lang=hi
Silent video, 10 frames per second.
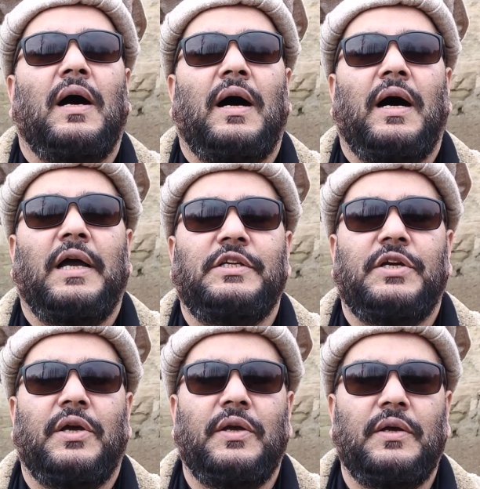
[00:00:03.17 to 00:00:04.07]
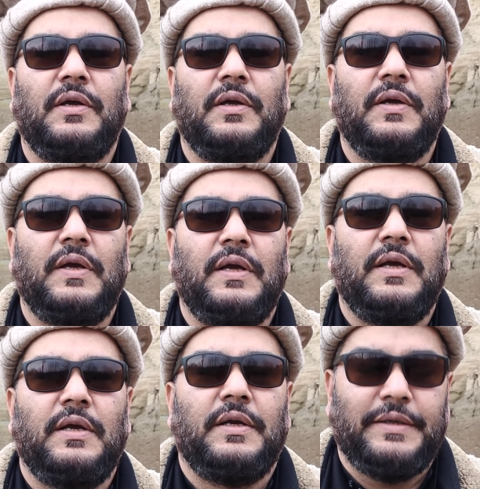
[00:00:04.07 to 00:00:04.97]
आज
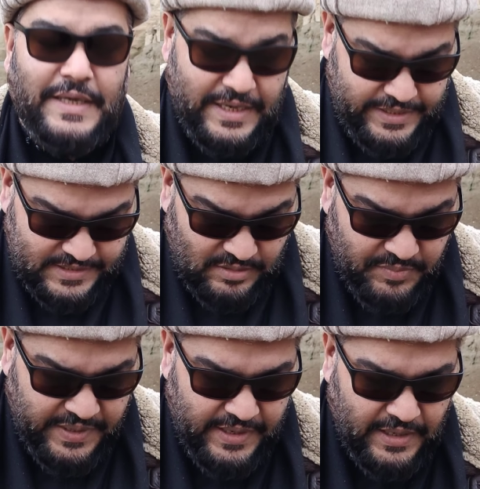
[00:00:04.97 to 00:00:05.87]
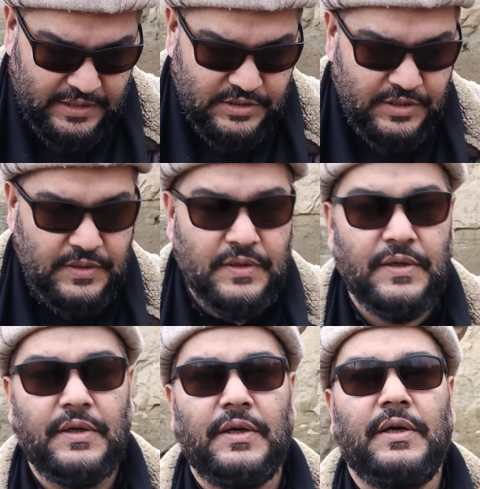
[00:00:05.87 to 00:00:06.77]
11 दिसंबर है आज
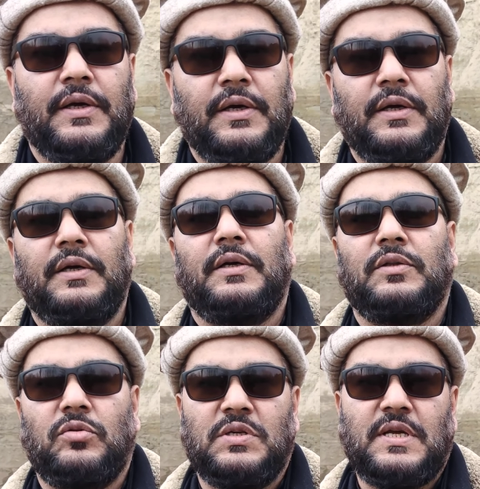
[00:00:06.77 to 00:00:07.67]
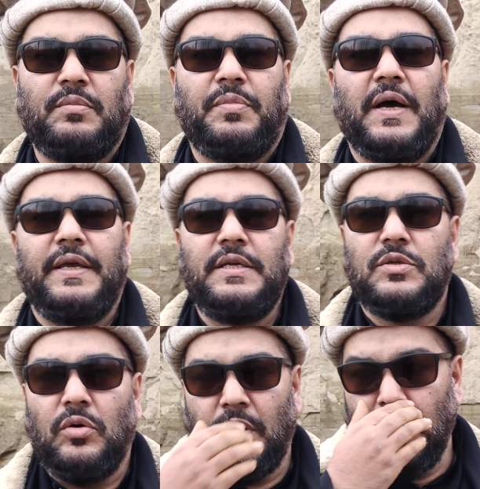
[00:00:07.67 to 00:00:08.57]

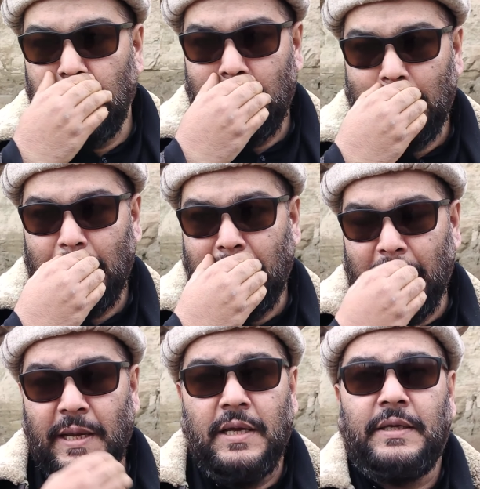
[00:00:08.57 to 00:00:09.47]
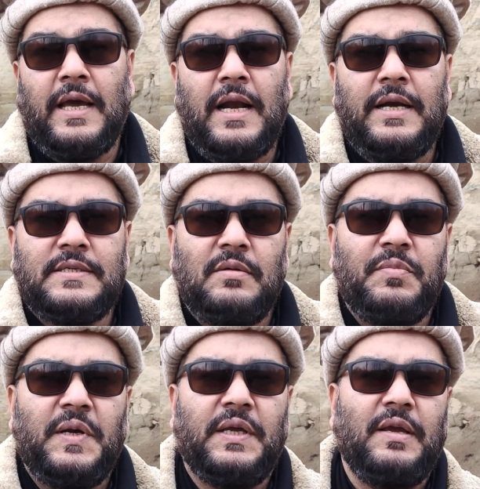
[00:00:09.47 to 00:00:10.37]
2022 और 11
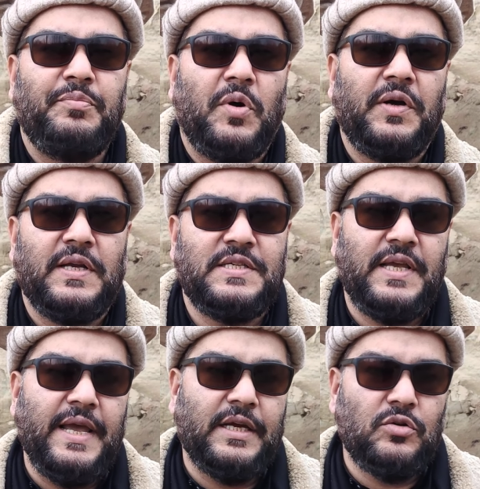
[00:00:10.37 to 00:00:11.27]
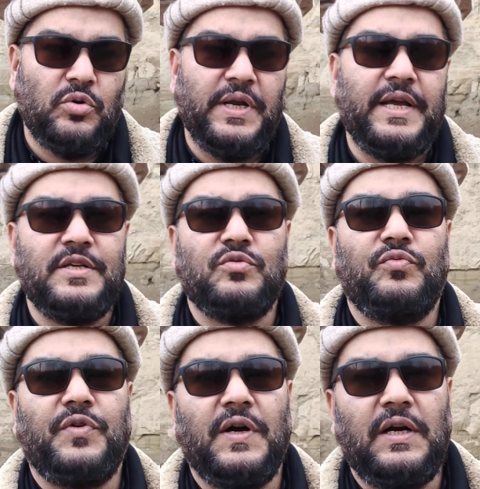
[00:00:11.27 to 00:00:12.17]
दिसंबर की इम्पोर्टेंस ये है कि टुडे इज़
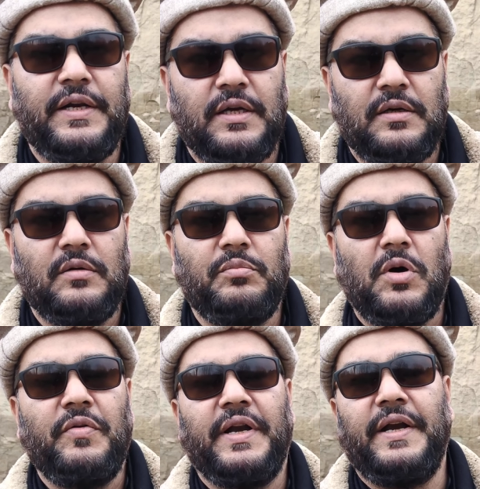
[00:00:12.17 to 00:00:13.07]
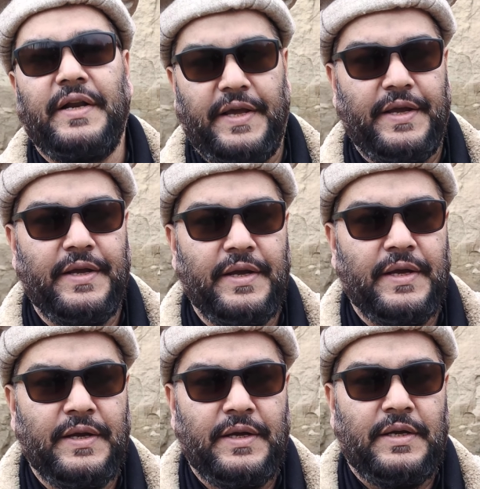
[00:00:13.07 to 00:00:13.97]
वर्ल्ड माउंटेन डे
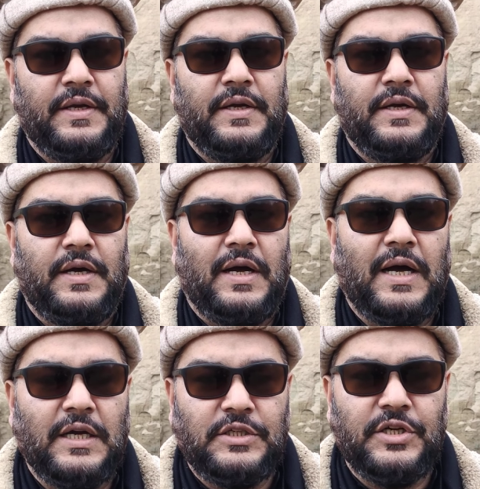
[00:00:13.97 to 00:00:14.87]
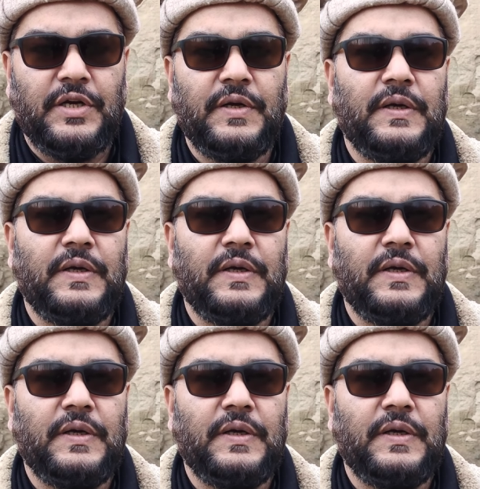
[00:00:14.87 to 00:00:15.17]
आज